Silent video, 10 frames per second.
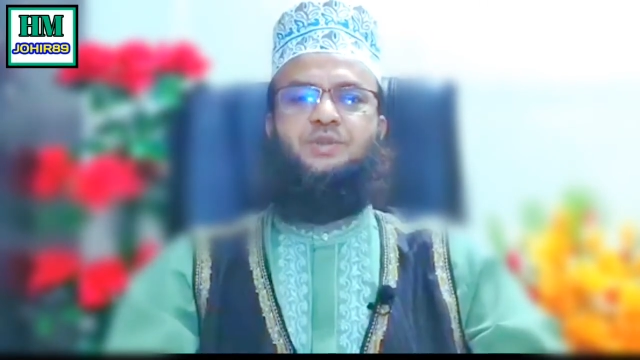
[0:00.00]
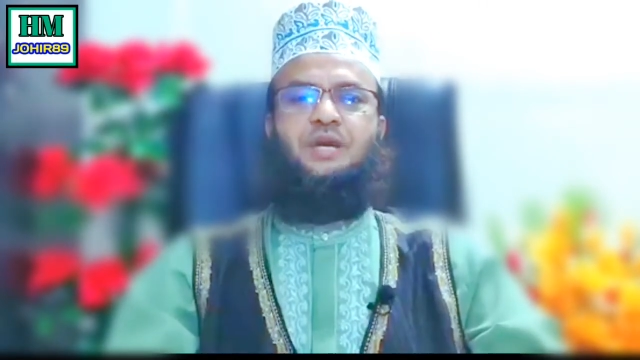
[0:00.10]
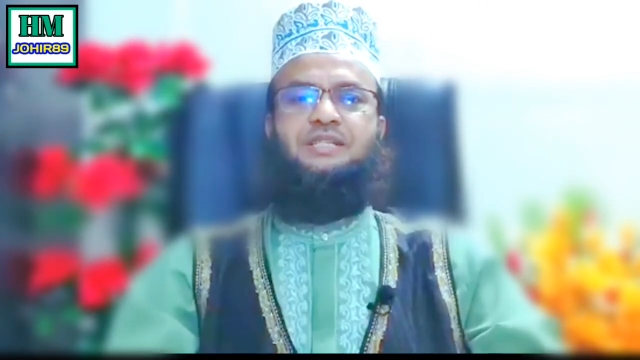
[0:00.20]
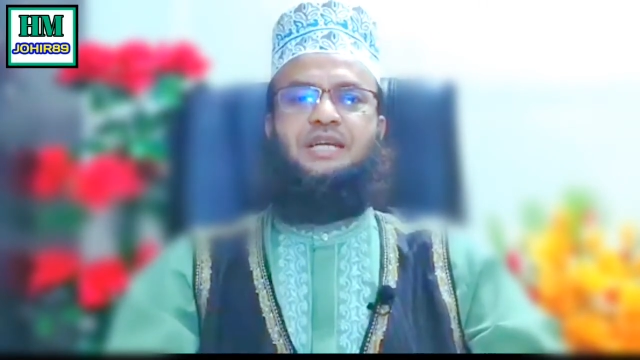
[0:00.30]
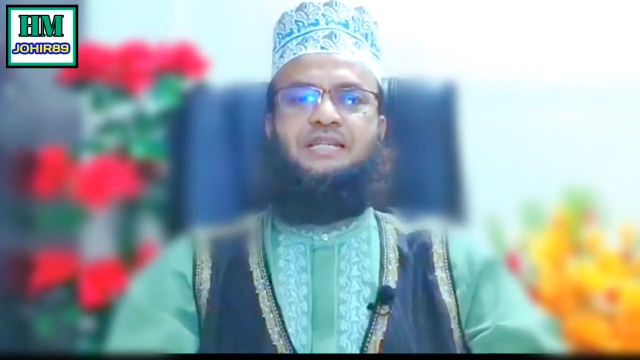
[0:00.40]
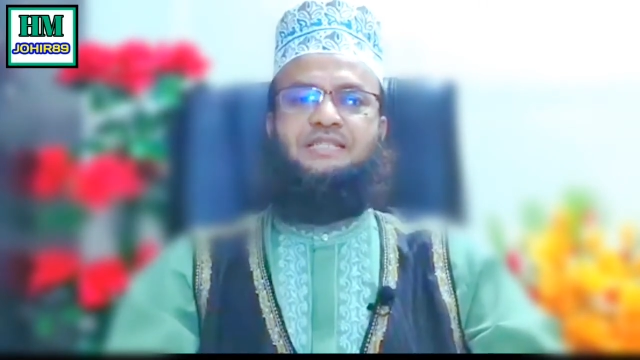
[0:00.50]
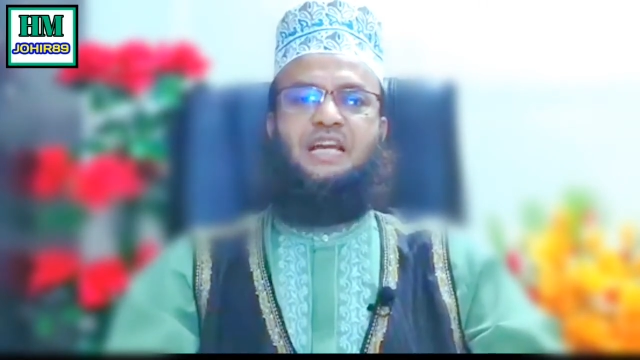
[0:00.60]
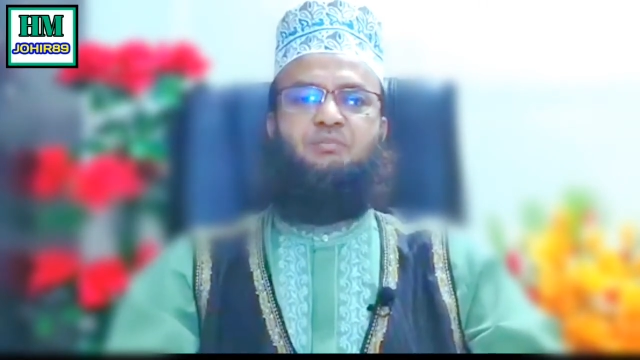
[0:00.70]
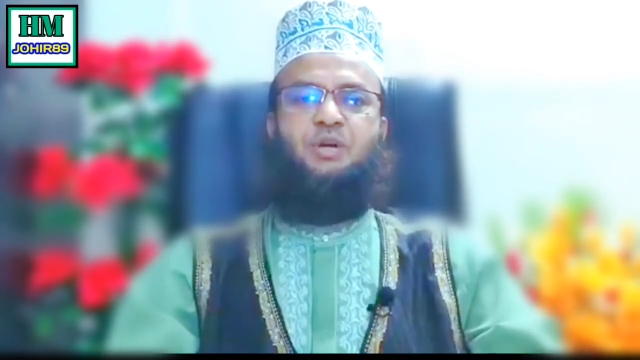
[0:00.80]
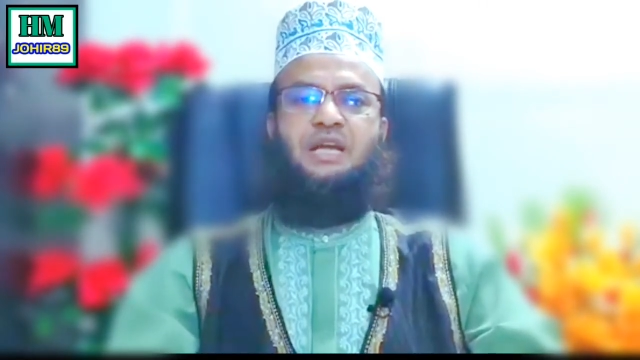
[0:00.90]
জোরাইজ
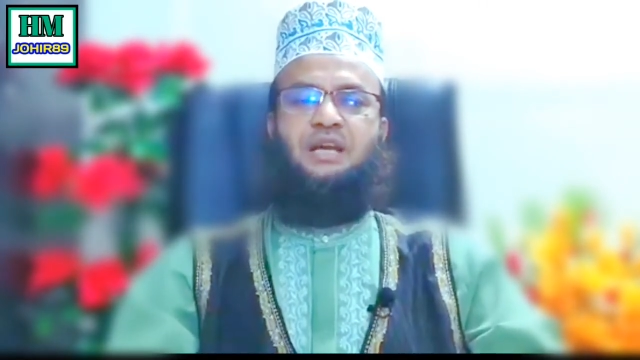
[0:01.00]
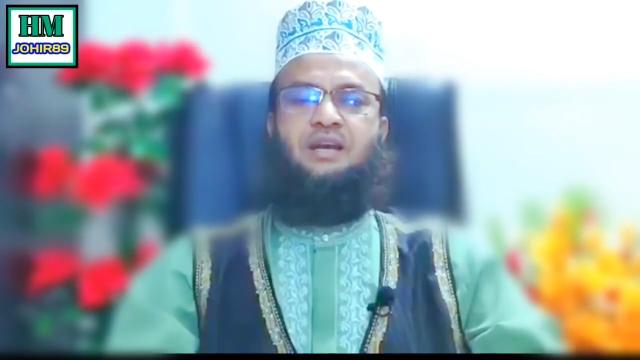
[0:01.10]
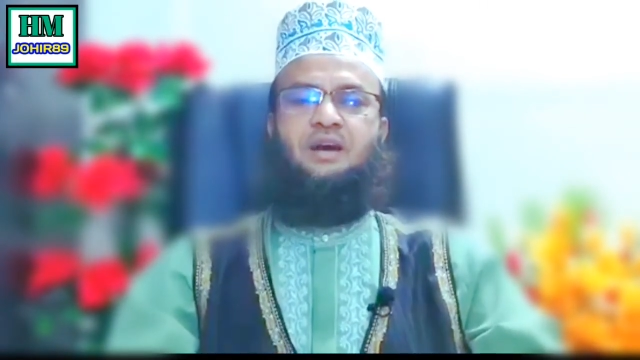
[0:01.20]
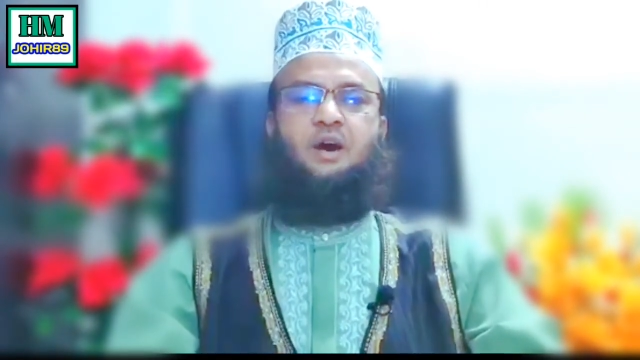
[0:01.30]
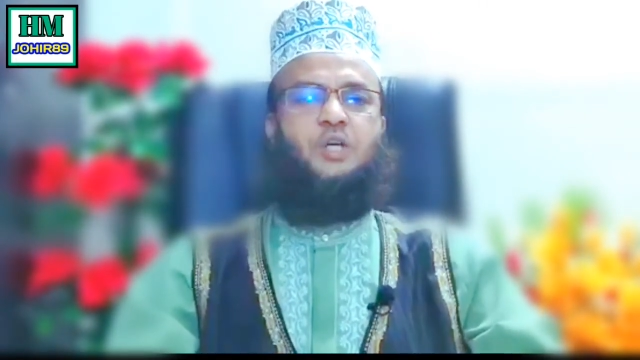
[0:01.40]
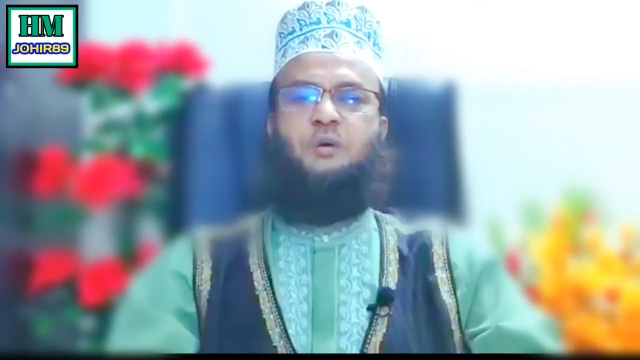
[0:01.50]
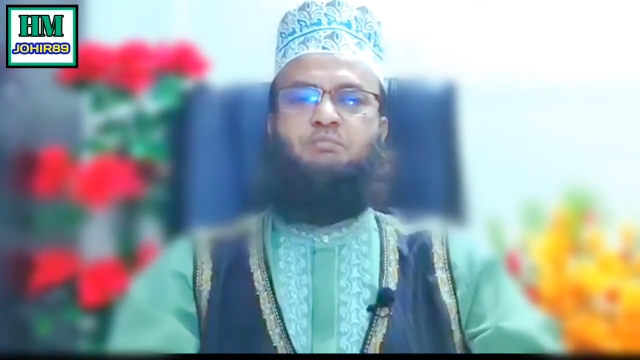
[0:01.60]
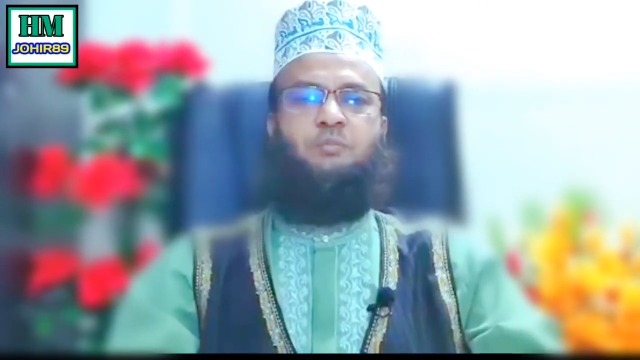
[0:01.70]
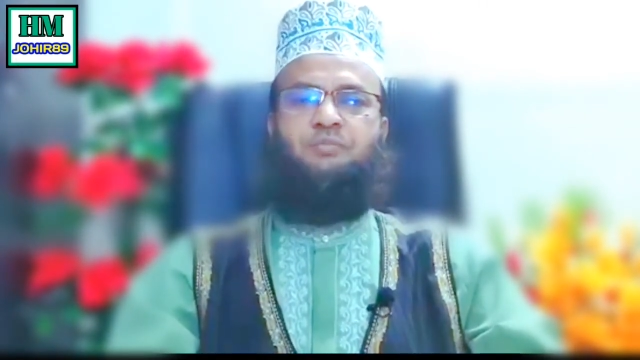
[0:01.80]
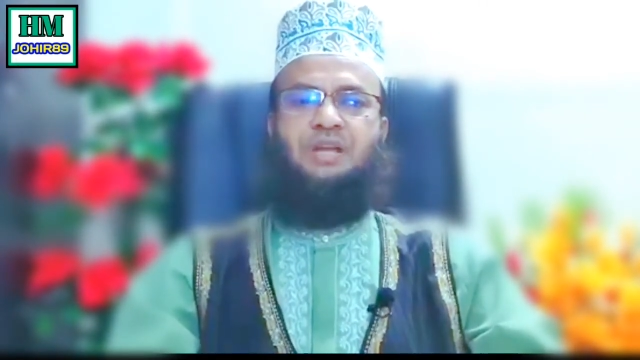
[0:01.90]
আলাহিসাল্লাম বললেন
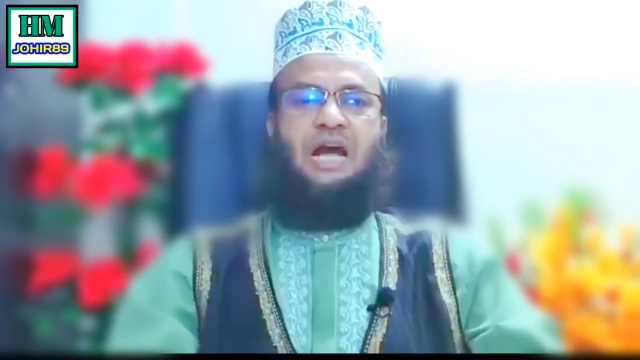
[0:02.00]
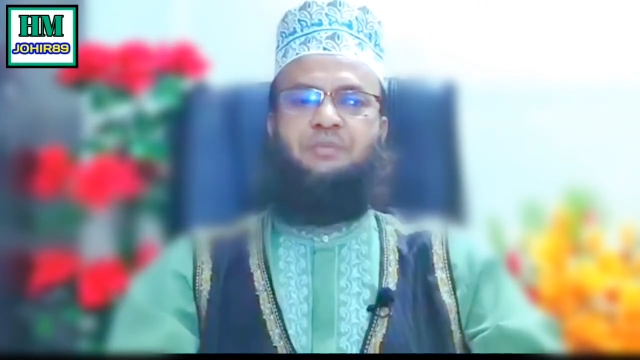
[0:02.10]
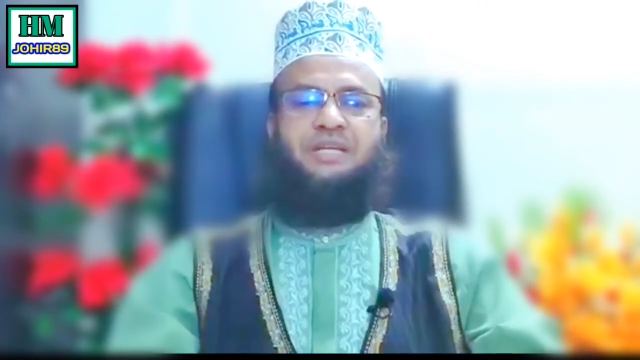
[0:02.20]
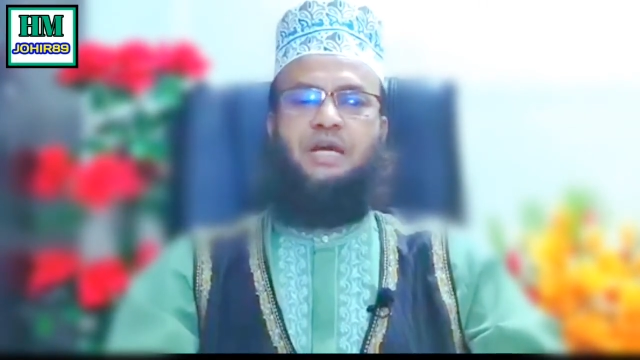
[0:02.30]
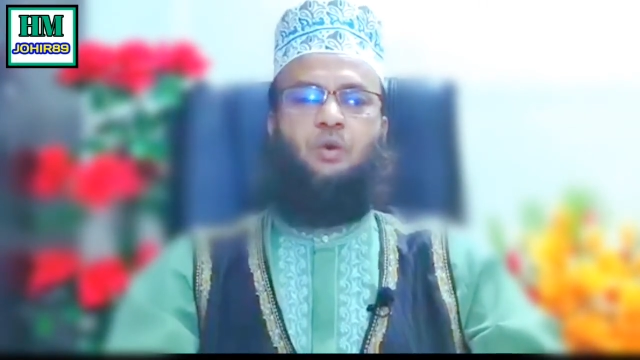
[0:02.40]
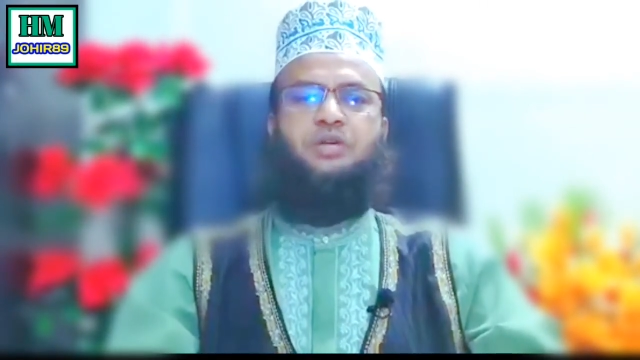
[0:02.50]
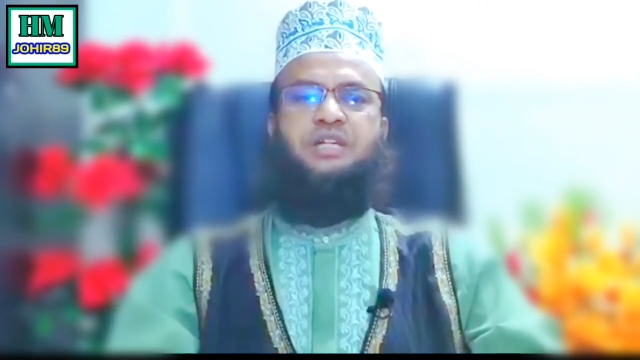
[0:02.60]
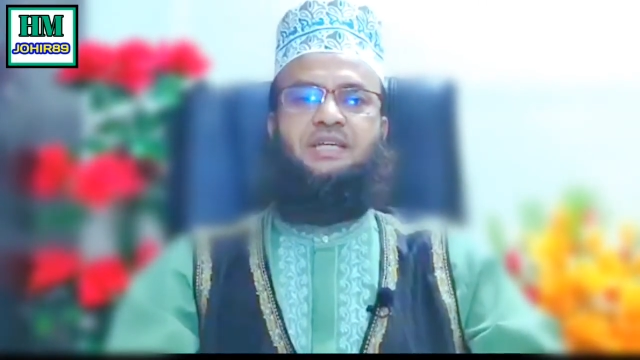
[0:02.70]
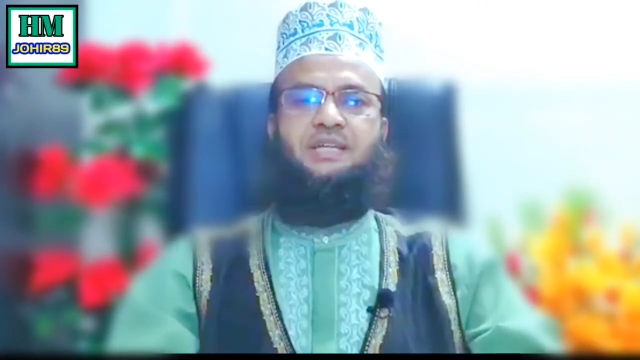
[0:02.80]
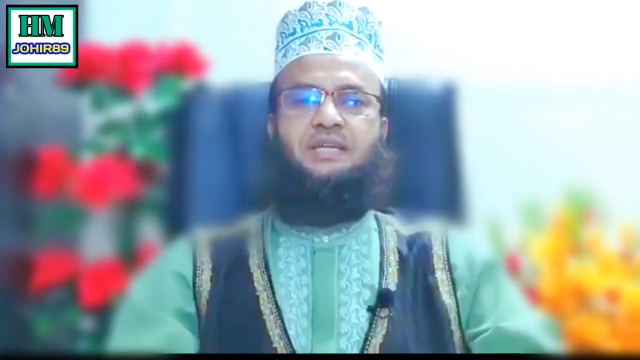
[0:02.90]
অসম্ভব আমি এটা
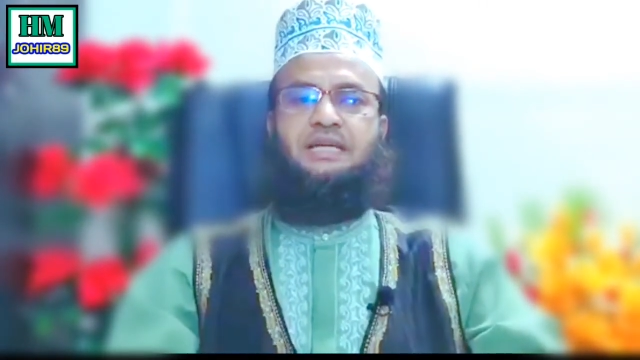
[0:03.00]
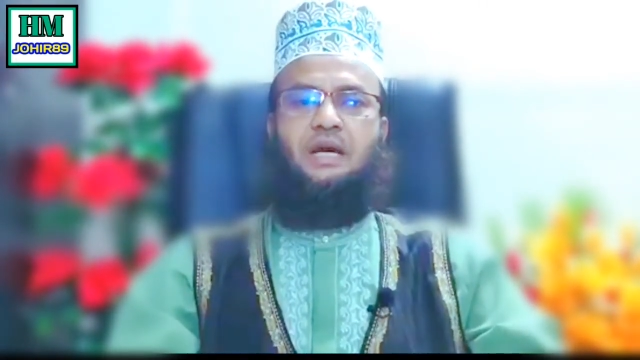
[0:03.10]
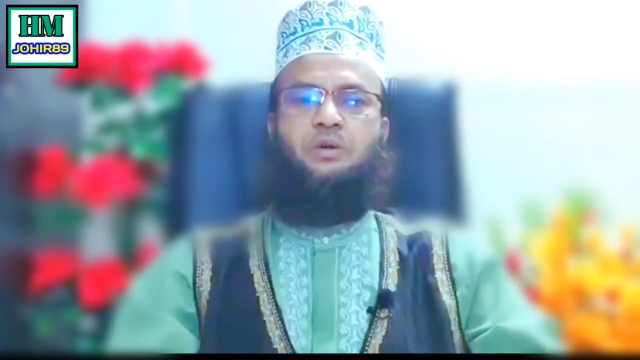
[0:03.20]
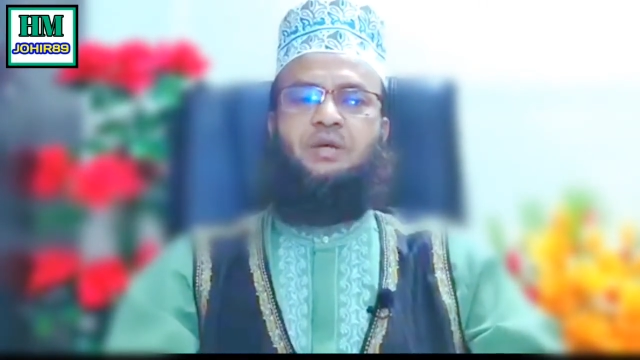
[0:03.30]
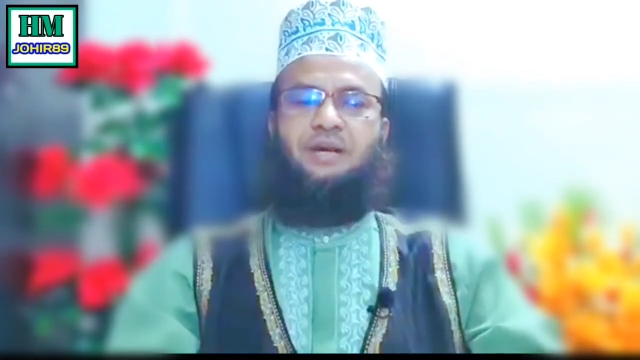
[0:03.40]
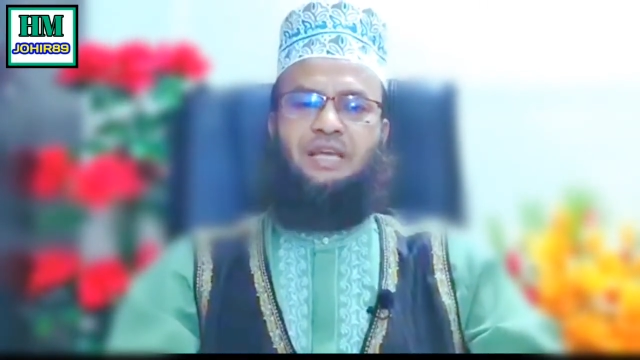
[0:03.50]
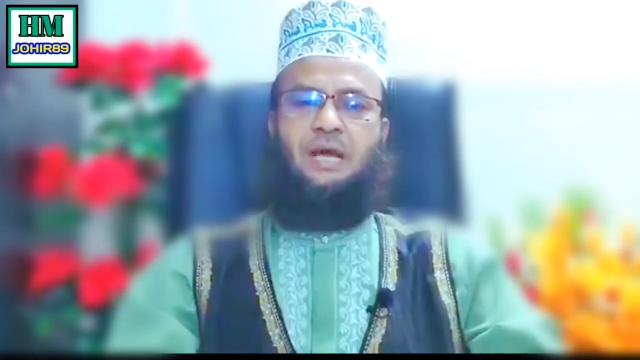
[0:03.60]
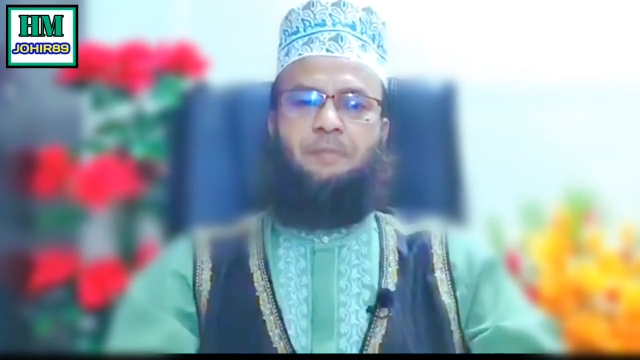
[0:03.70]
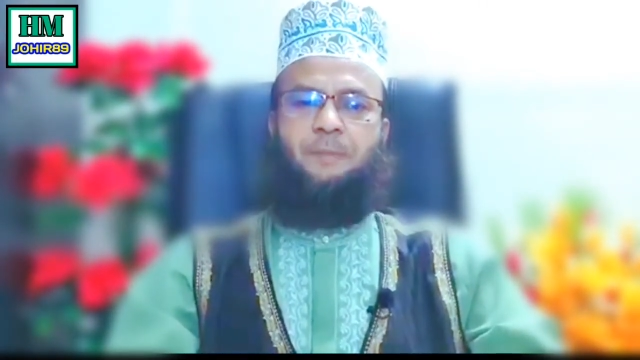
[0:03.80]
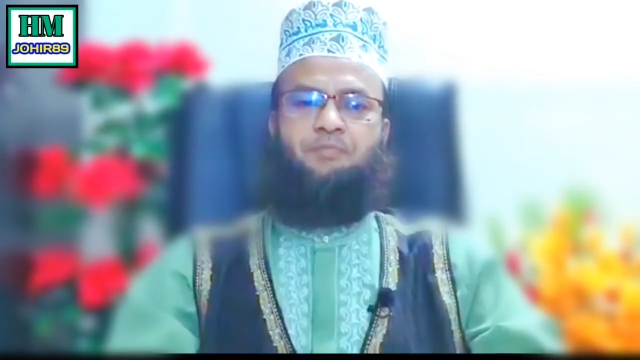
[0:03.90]
করিনি এটা হতে পারে
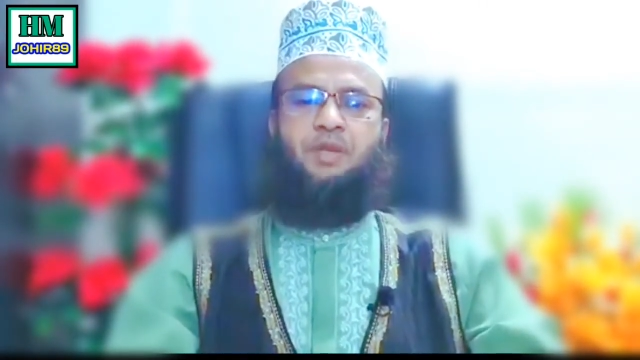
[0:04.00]
না